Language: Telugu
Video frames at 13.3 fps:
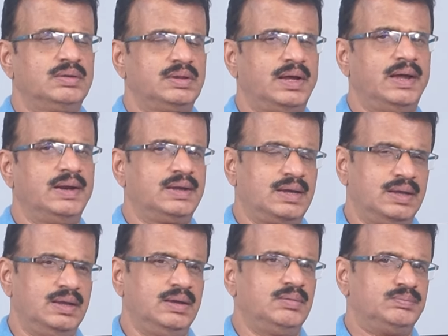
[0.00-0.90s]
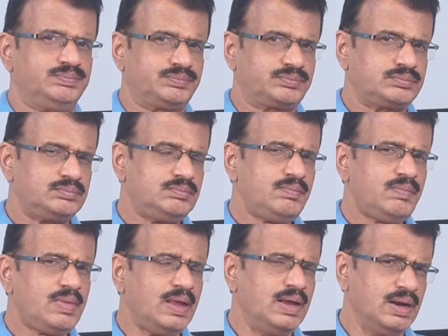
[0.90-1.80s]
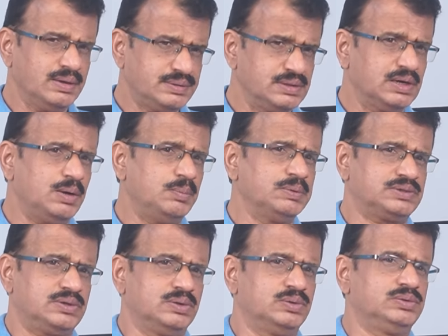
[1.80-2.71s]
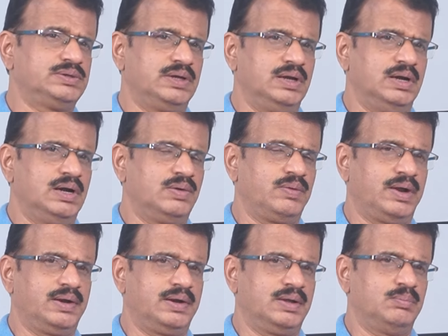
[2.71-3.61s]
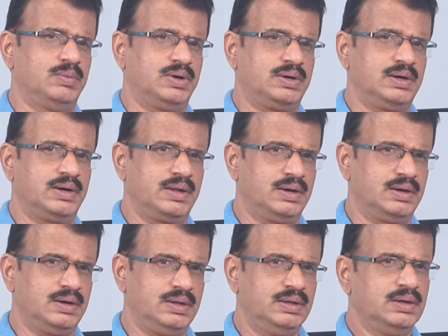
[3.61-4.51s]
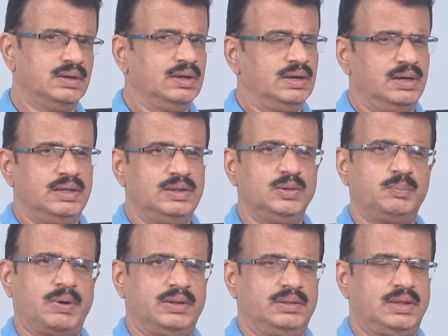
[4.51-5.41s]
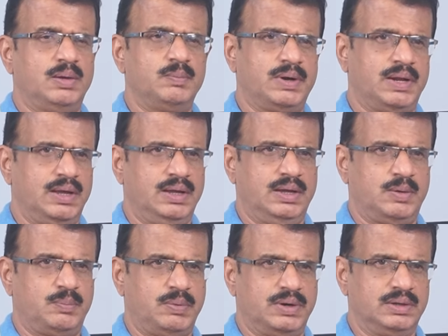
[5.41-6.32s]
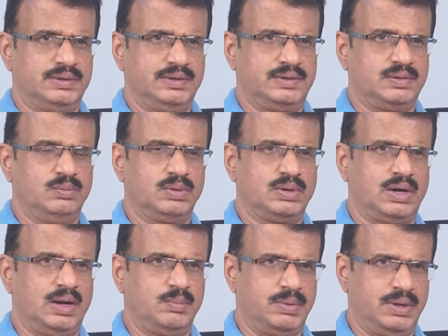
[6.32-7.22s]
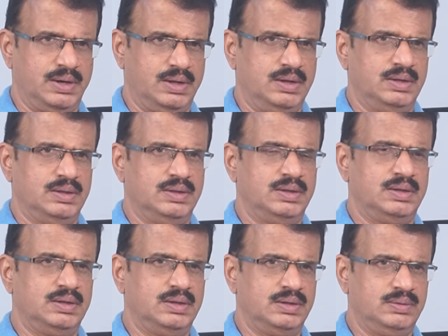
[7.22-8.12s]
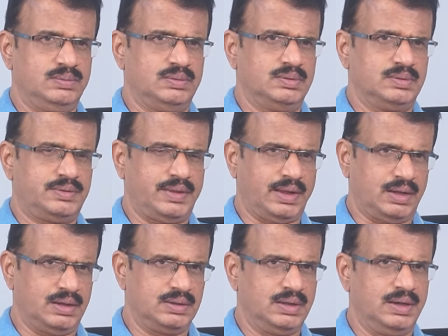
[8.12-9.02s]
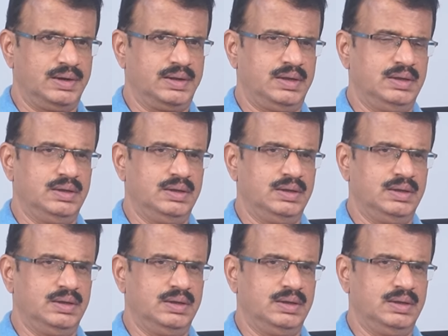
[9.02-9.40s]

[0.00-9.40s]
దానికి ఎలక్షన్ కమిషన్ నుంచి అడ్వకేట్ ఏం మాట్లాడారంటే లేదు ప్రత్యామ్నాయ ఏర్పాట్లు చేసాము గ్రామీణ శాఖ దానికి